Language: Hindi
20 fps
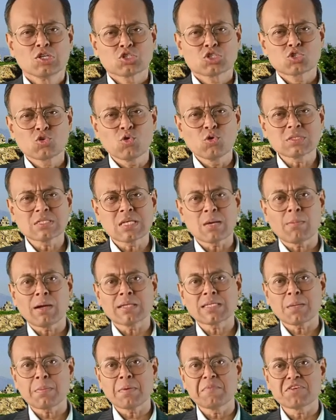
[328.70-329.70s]

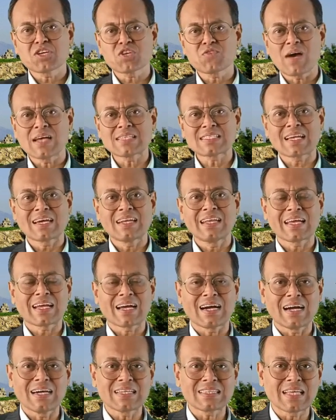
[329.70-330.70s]
सुसमाचार पर विश्वास करने
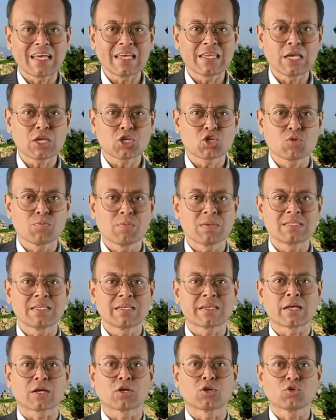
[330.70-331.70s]
का अर्थ है यीशु
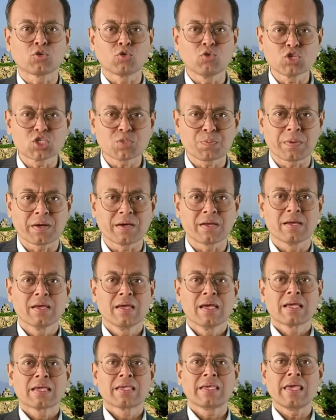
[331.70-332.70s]
मसीह के क्रूस पर
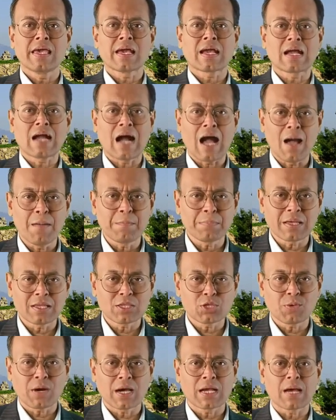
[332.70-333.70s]
किए काम
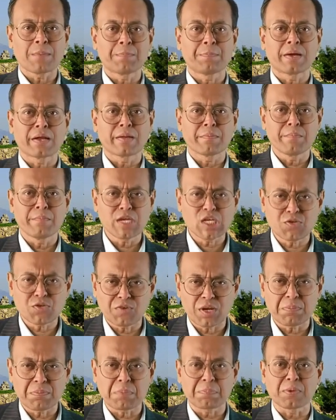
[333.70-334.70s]
के द्वारा
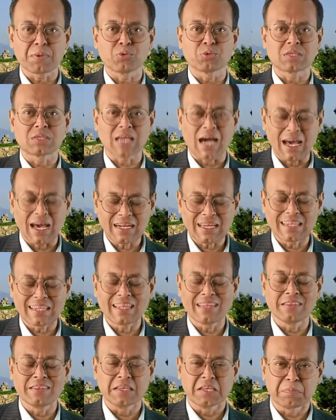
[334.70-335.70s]
परमेश्वर पर, पर उद्धार के
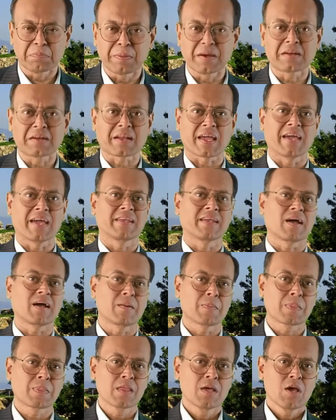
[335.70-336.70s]
लिए निर्भर
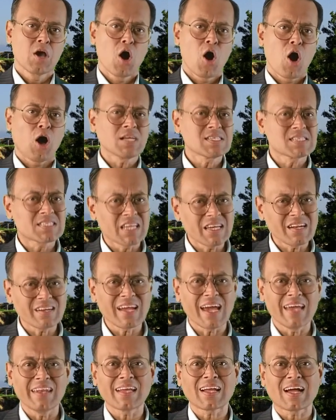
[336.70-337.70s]
रहना और स्थिर
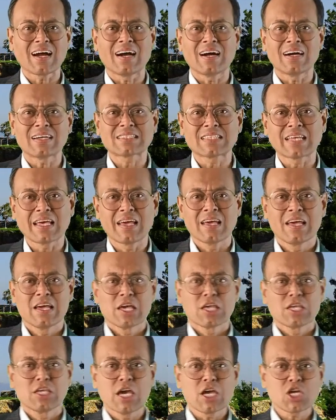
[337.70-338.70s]
रहने का अर्थ है
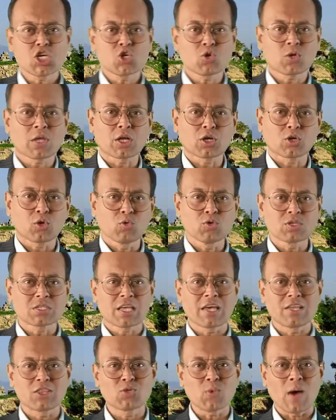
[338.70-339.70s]
यीशु के क्रूस
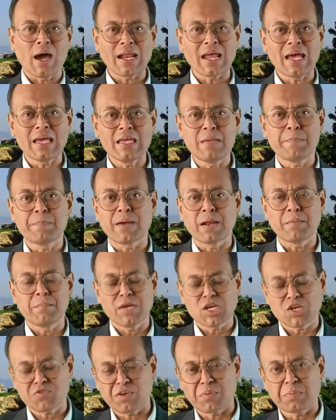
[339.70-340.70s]
के द्वारा ही
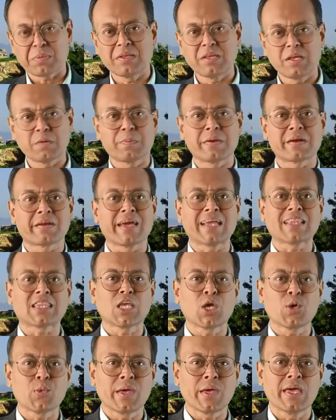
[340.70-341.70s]
परमेश्वर पर निर्भर
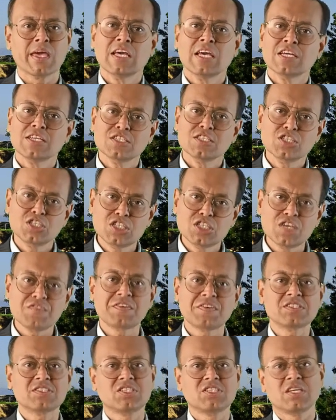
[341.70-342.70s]
रहते हुए
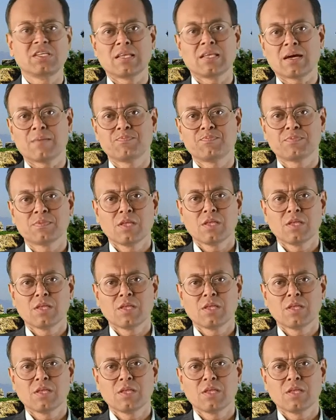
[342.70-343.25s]
जीवन जीना